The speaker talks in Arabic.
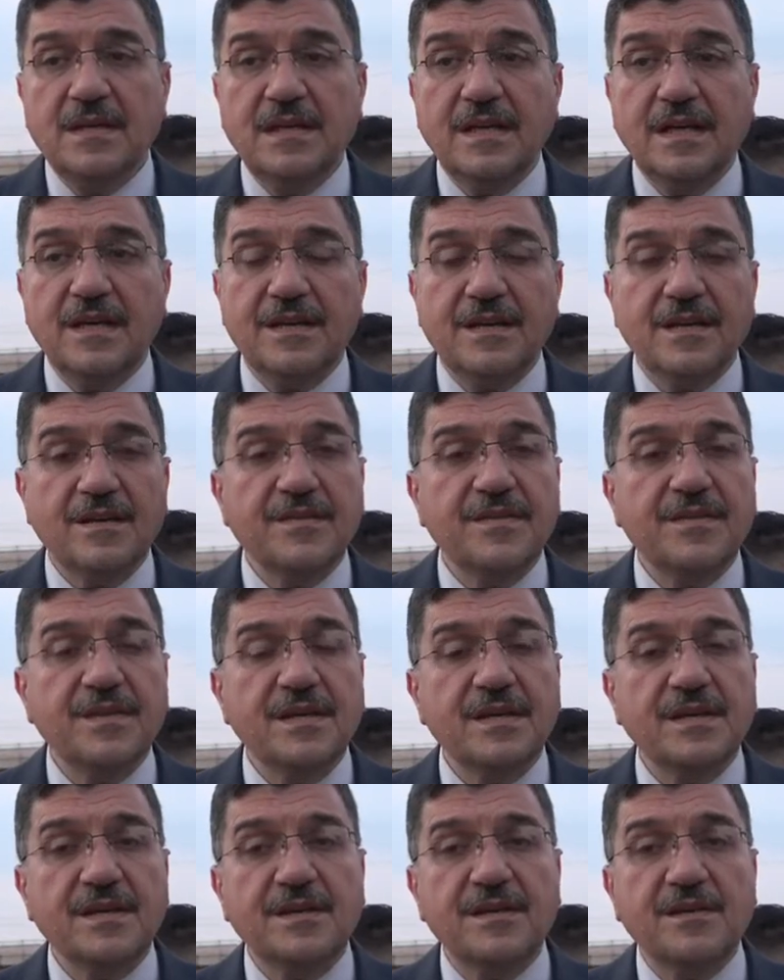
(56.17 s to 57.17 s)
بغرض
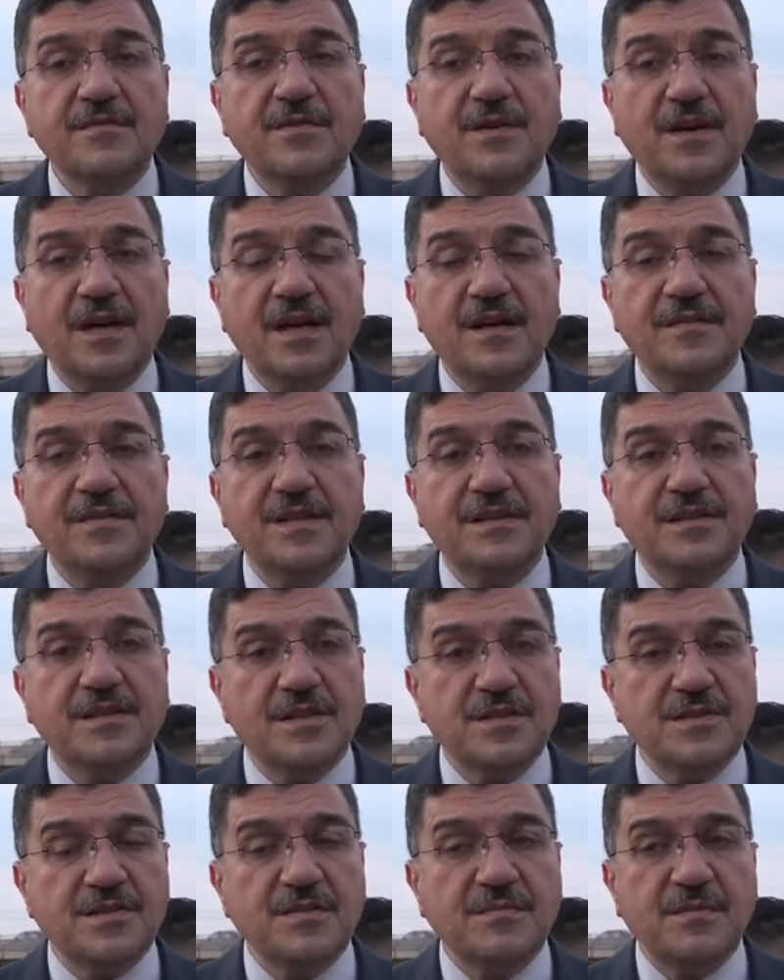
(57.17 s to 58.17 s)
آه، رفع هذه
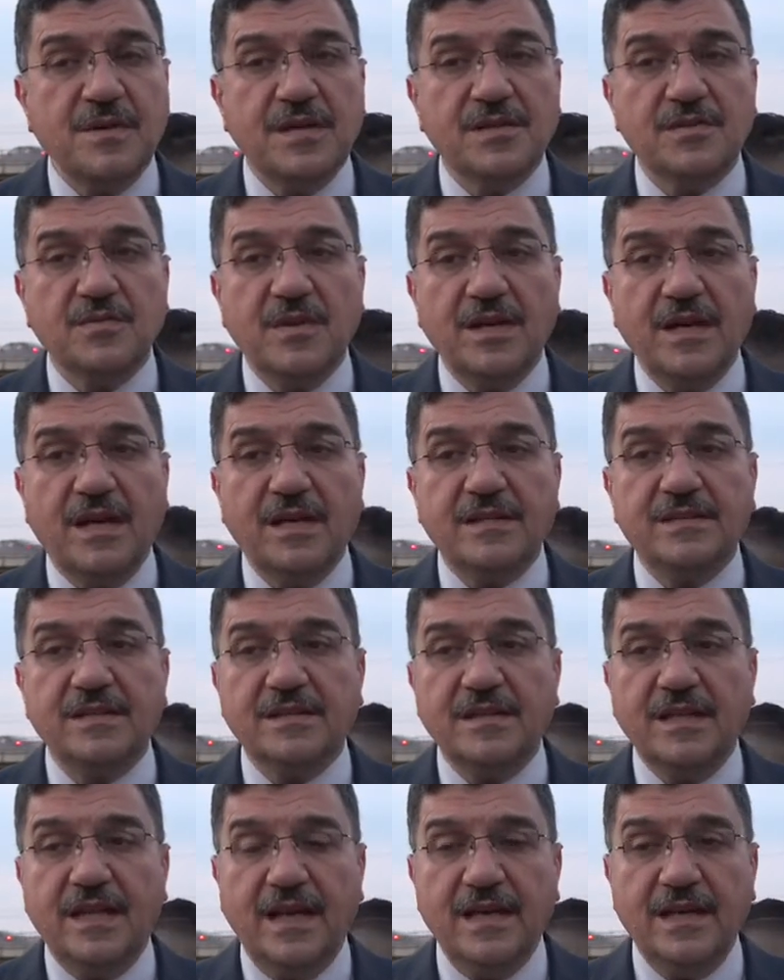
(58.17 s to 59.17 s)
الترسبات
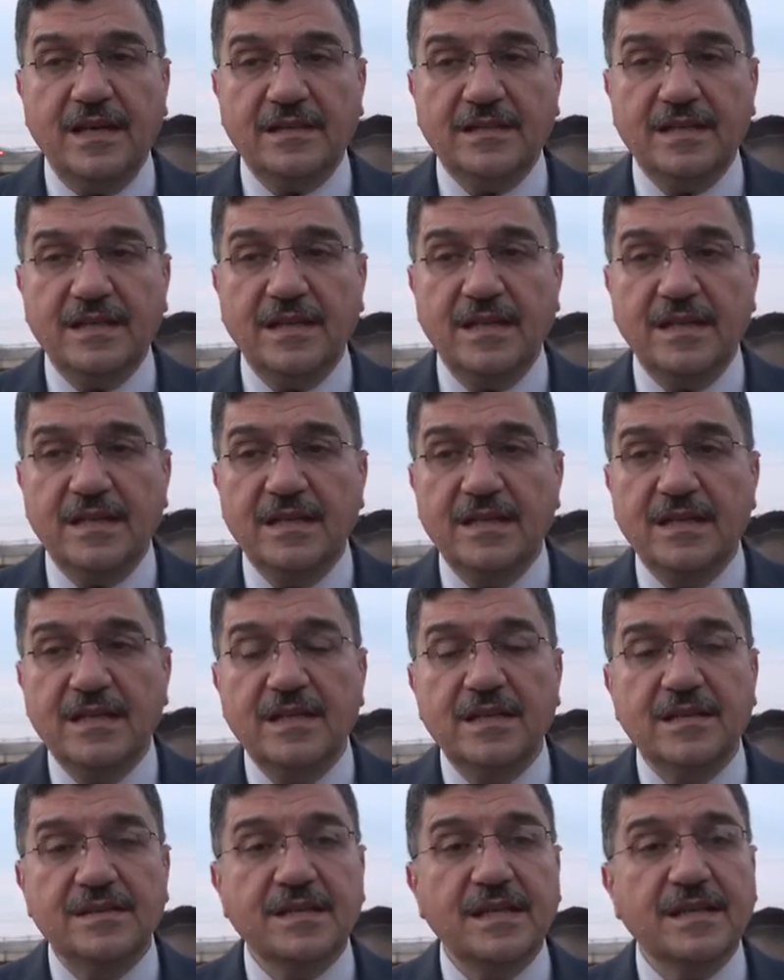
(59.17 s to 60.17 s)
وإعادة الحياة إلى
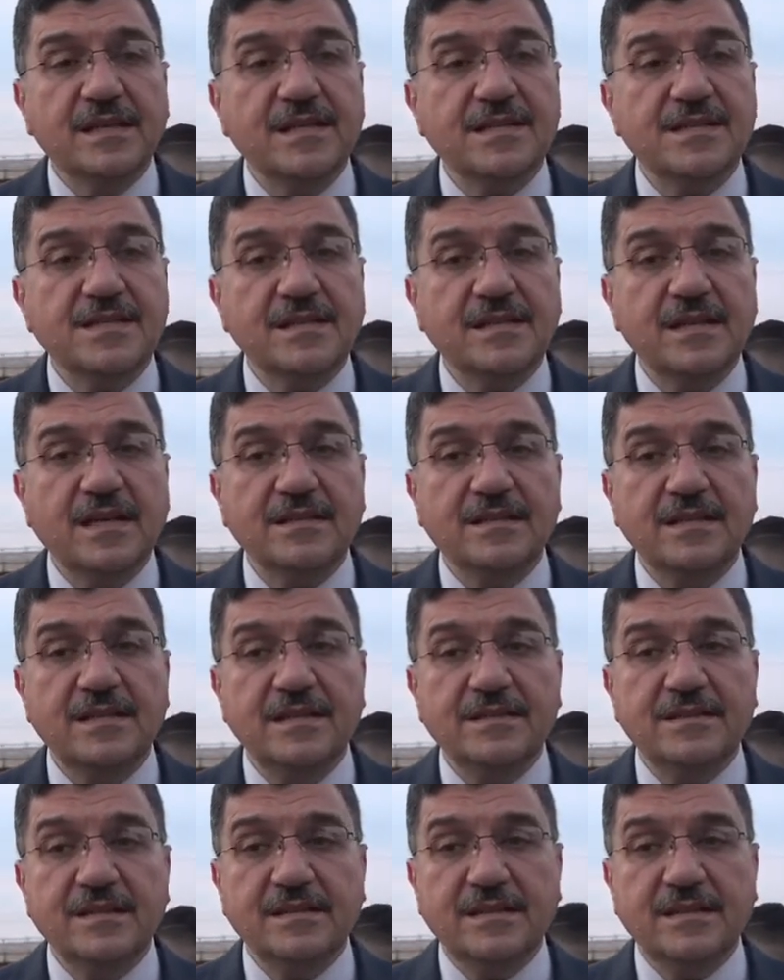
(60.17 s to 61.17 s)
تلك السداد التي